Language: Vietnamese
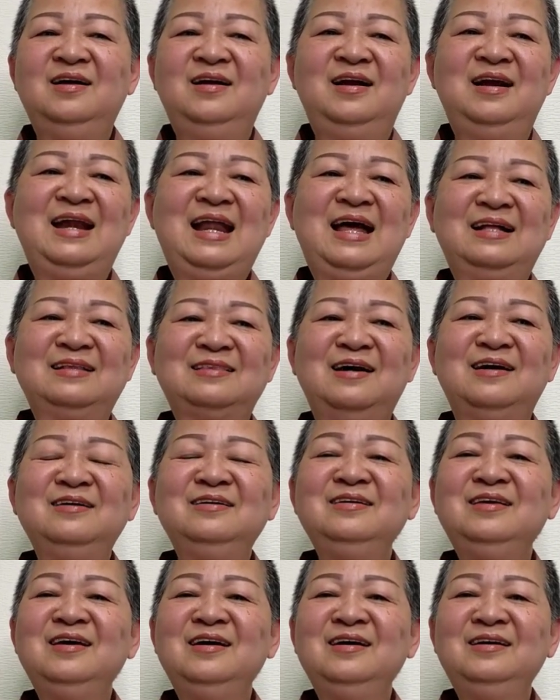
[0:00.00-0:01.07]
là tự
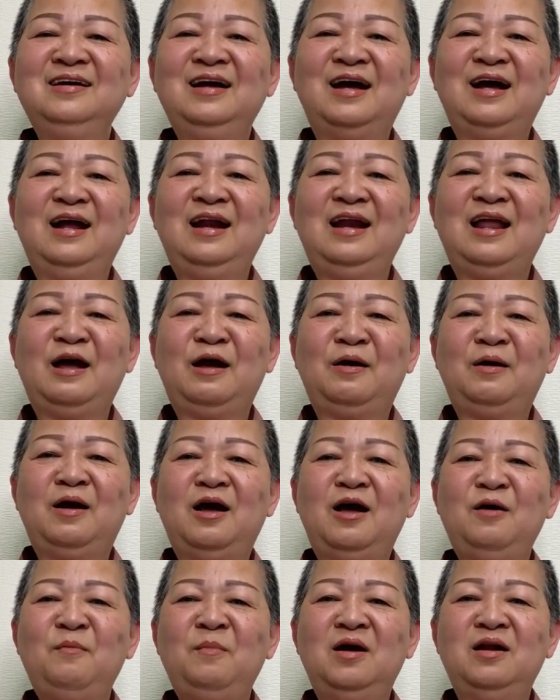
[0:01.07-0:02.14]
dưng ha là
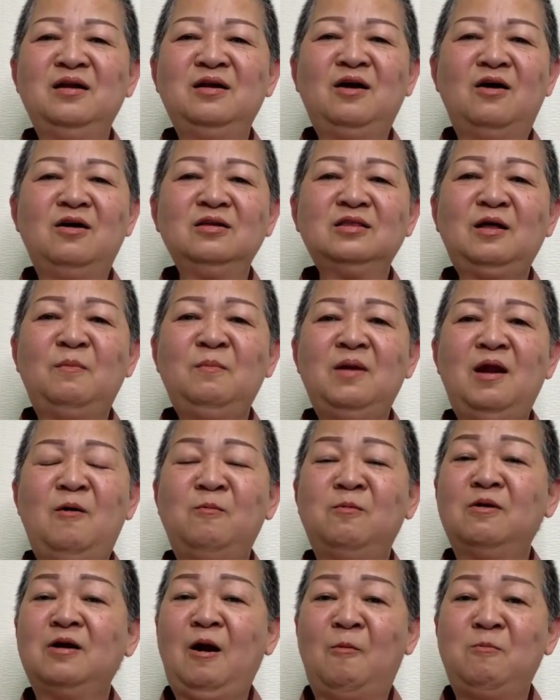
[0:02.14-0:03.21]
ha mình có tấm
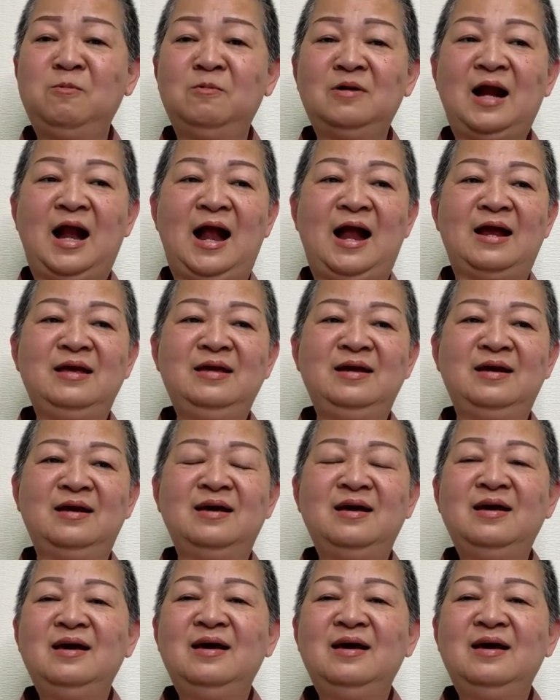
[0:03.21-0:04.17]
lòng rộng rãi à